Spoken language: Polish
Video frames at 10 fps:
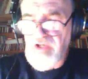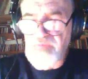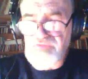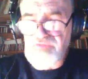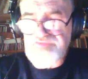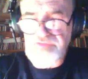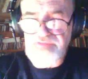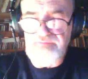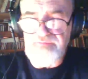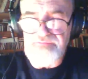był
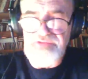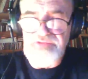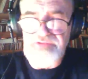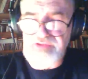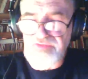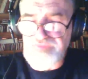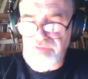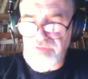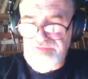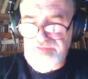wschodem letniego
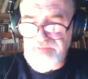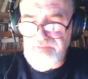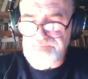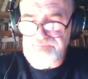słońca.